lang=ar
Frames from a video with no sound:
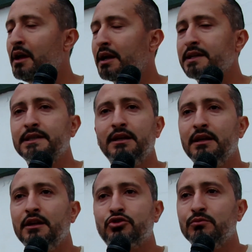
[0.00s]
الرصيد
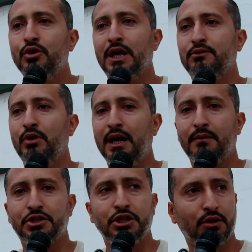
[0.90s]
الجمهور عنده الحق
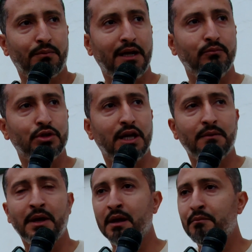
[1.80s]
باش يغضب على المدرب